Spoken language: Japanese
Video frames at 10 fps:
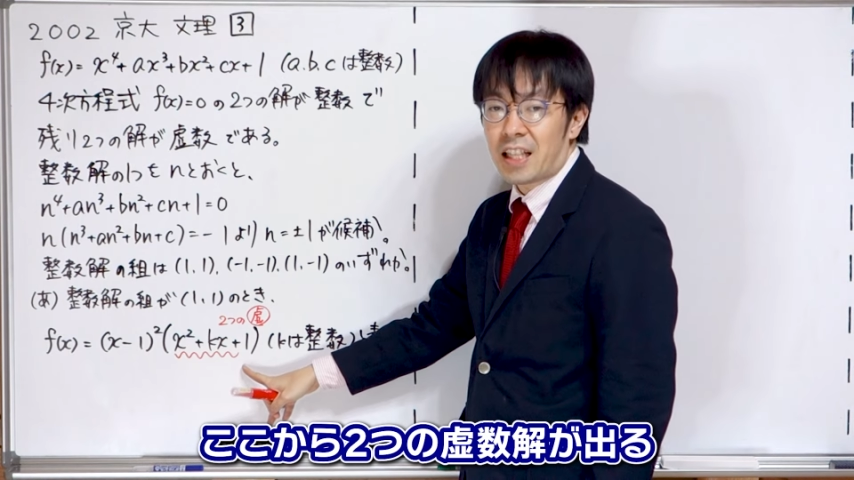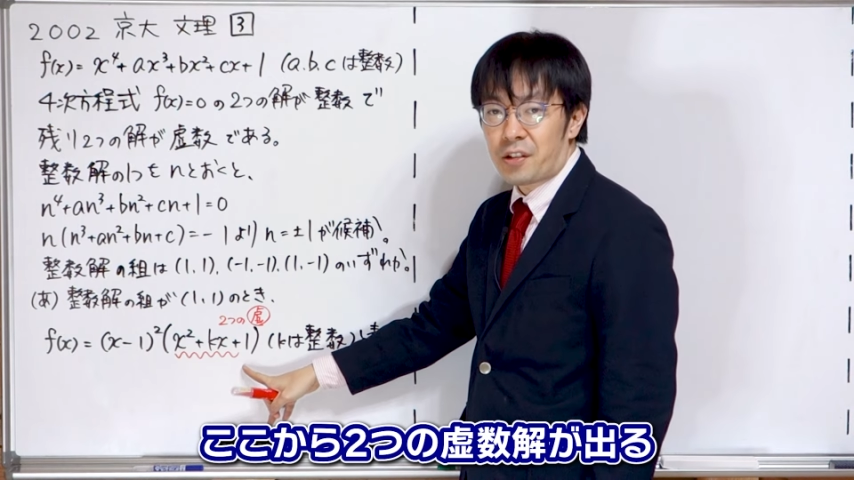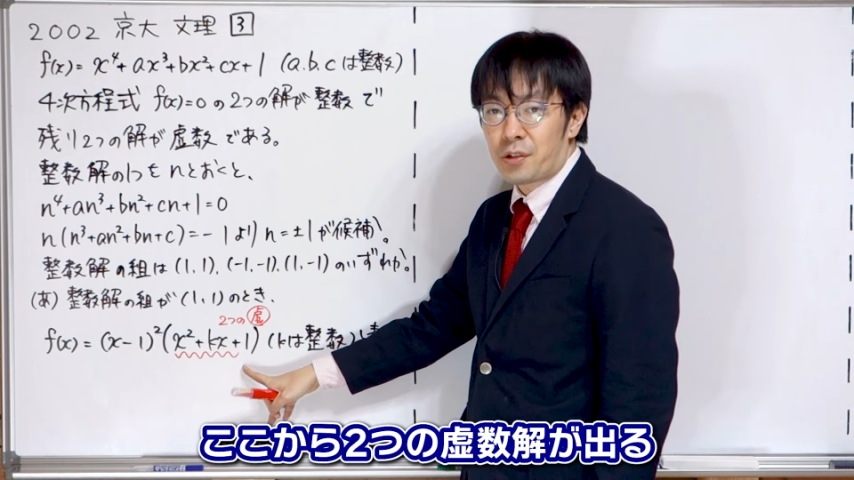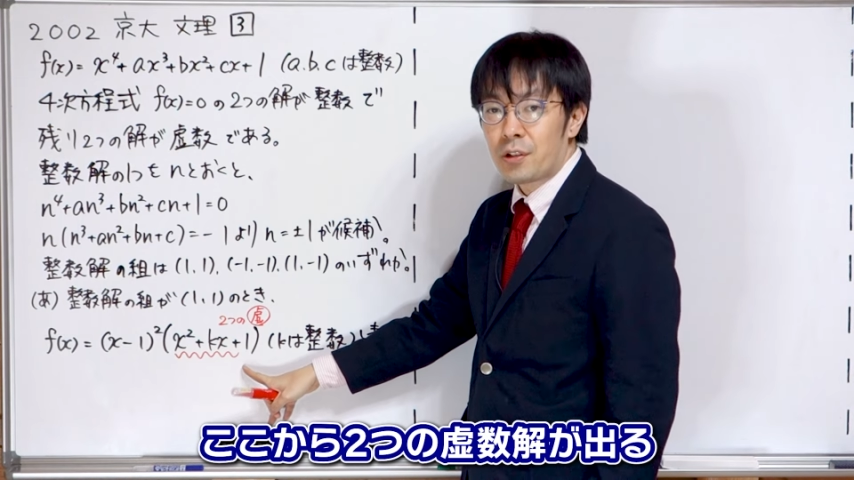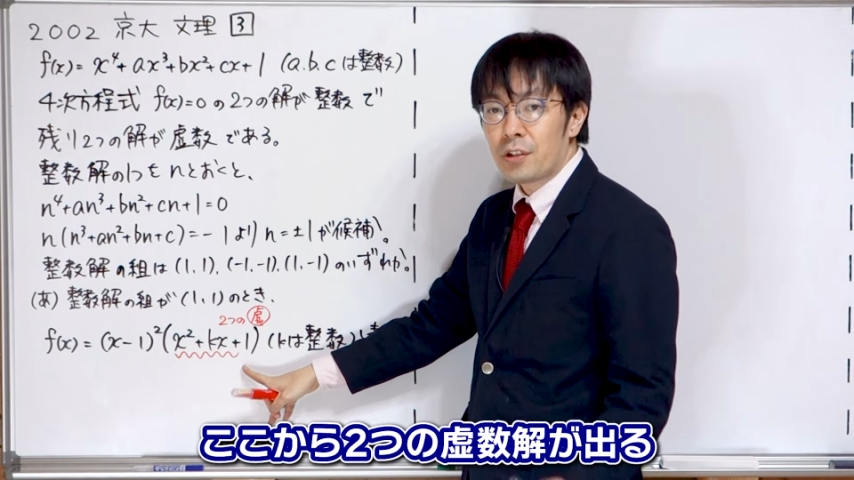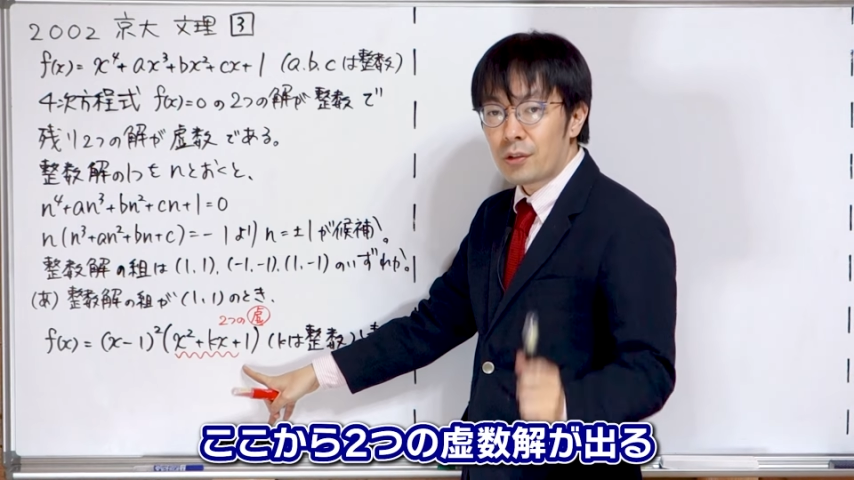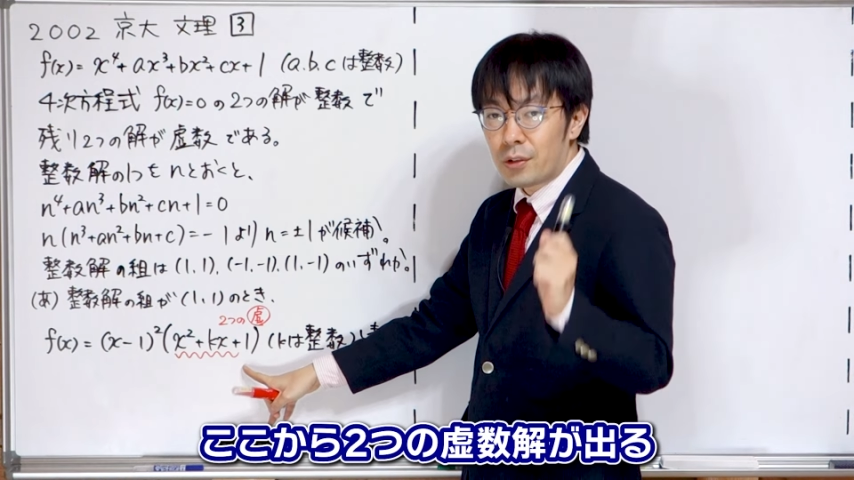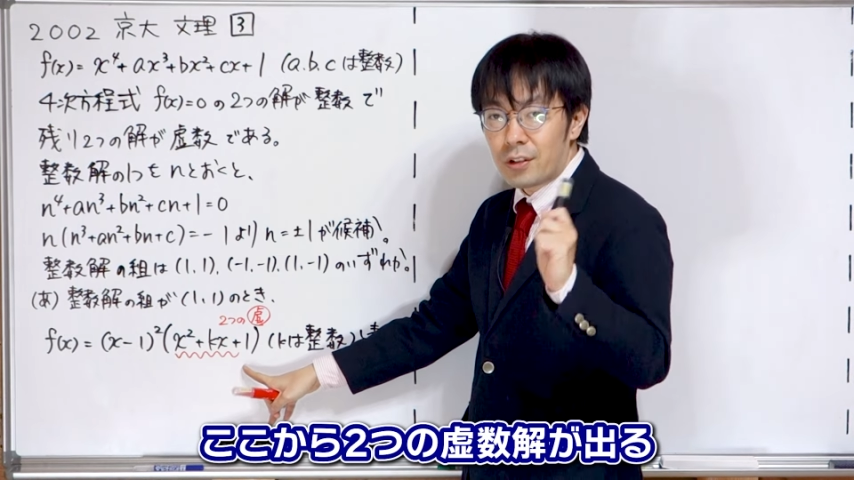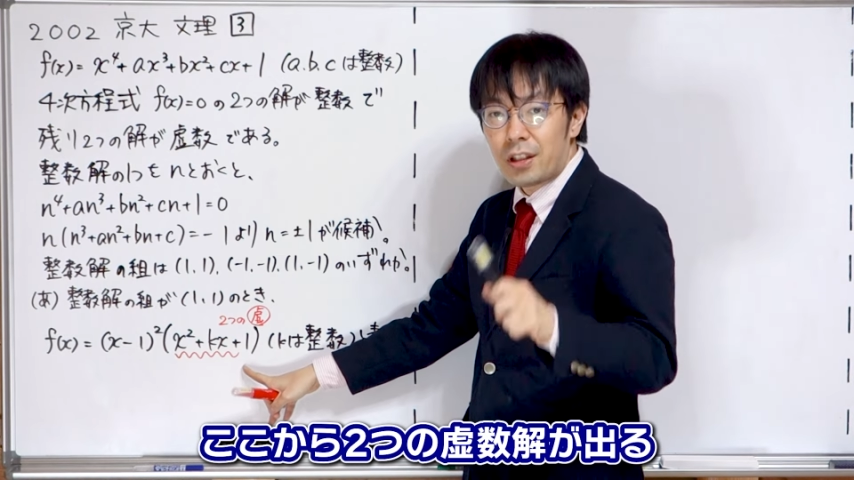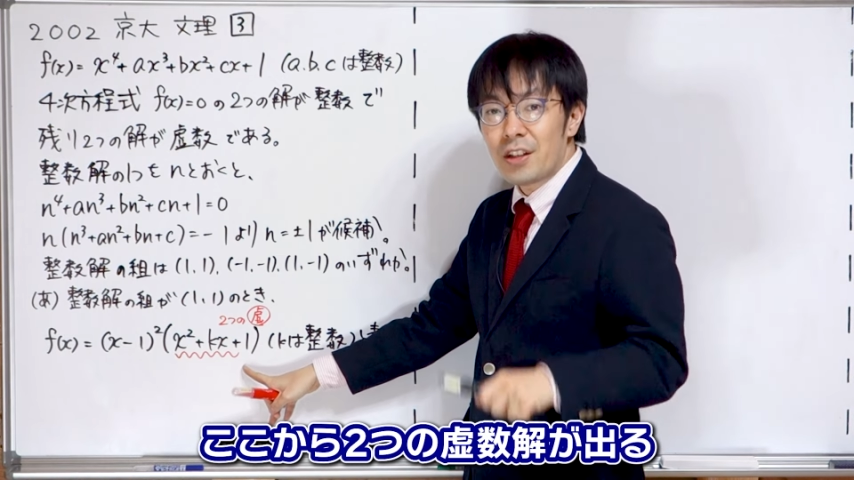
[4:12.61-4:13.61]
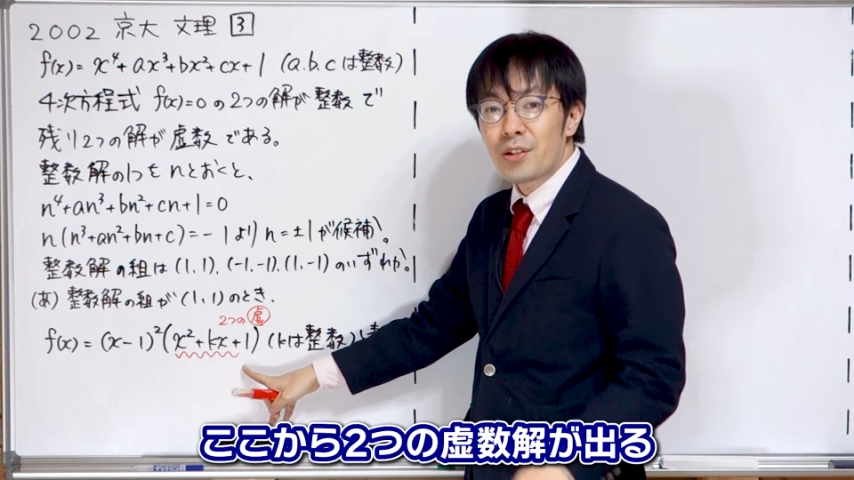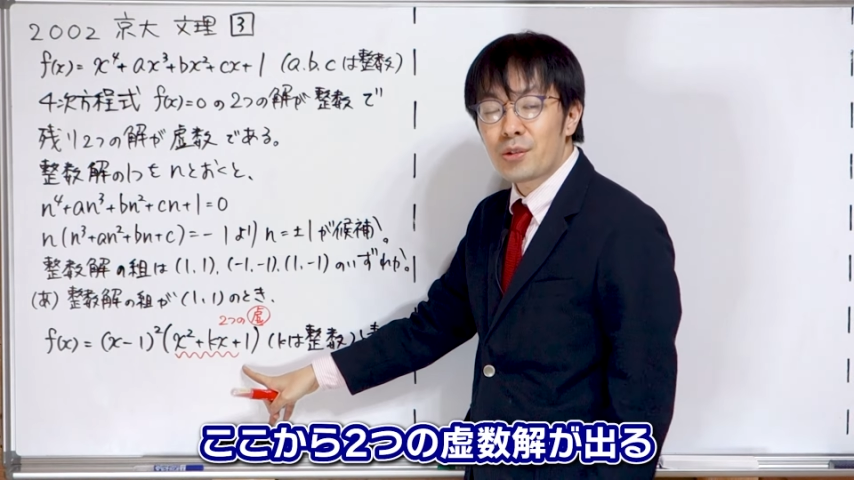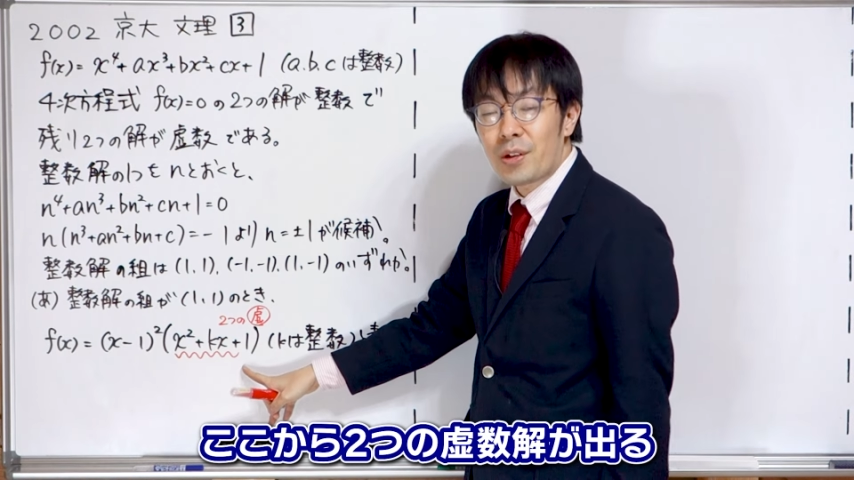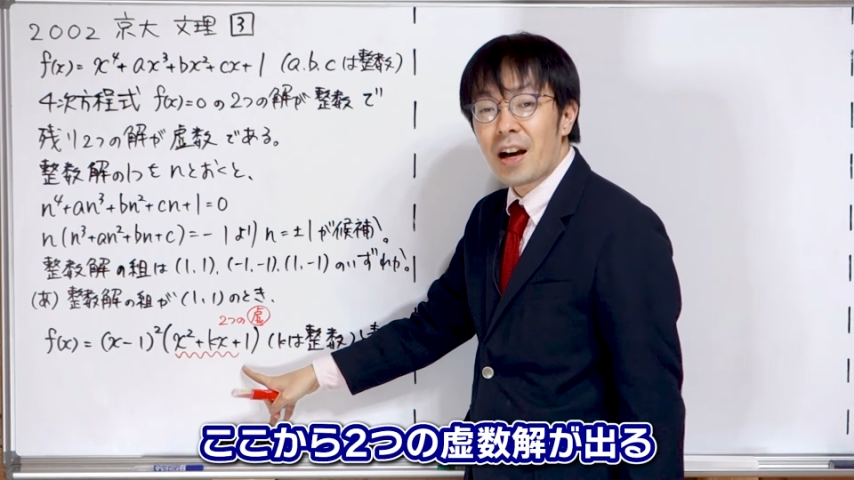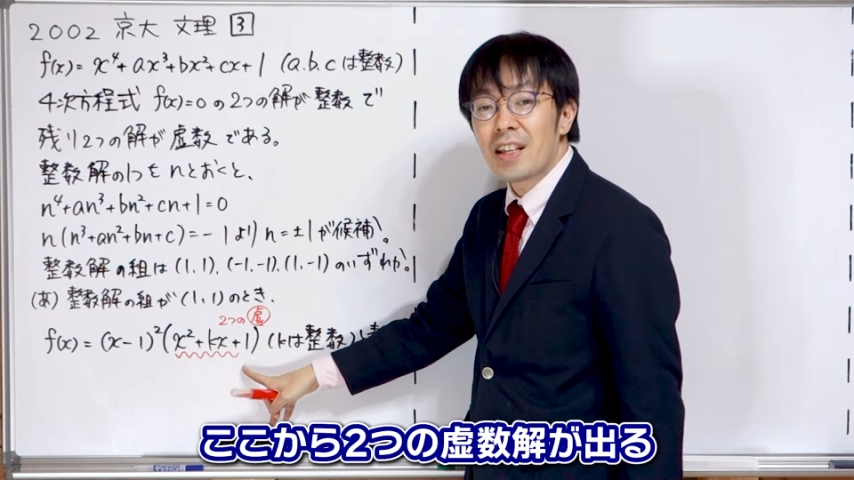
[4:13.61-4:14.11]
てくるっていう
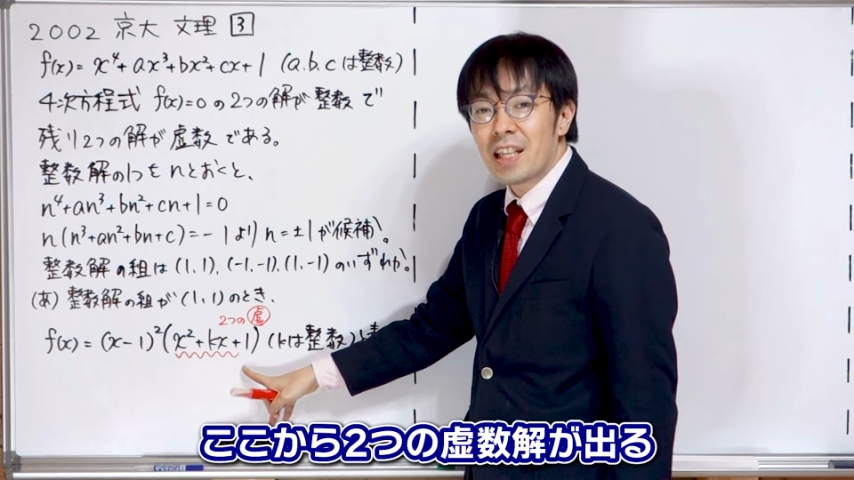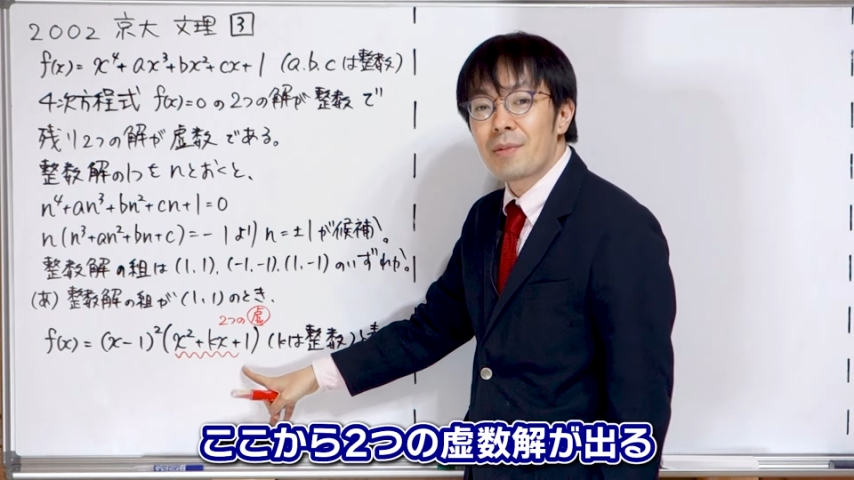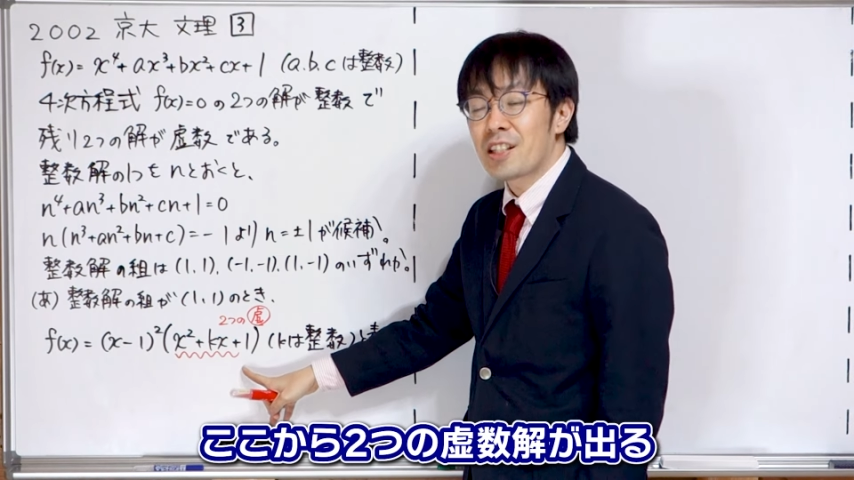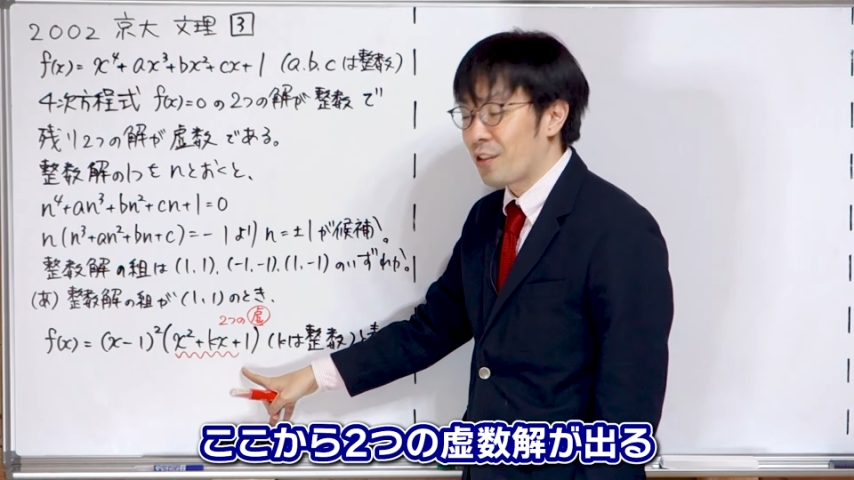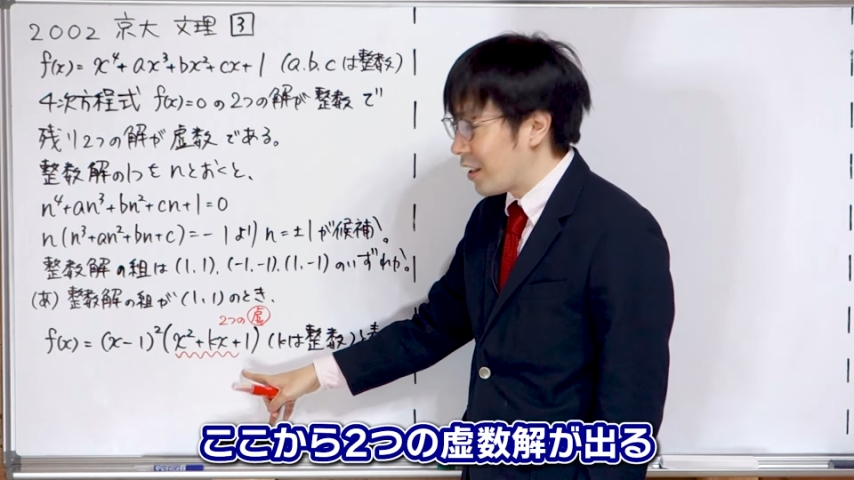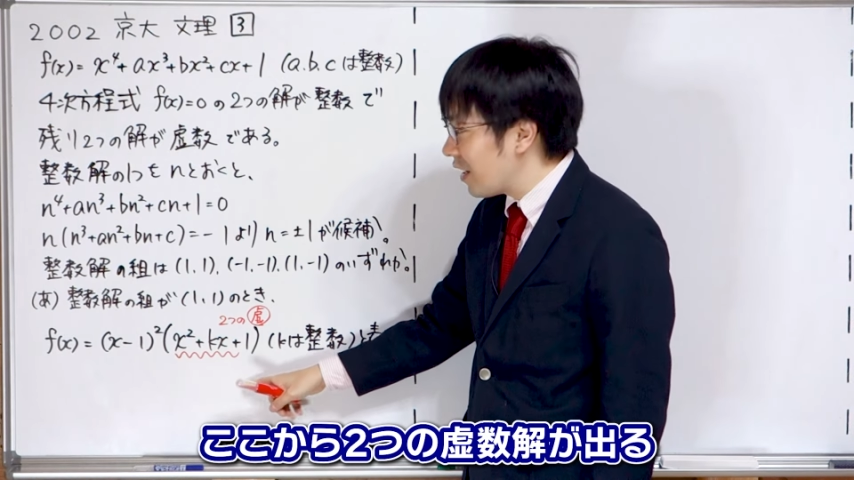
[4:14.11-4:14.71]
ことが言えますよ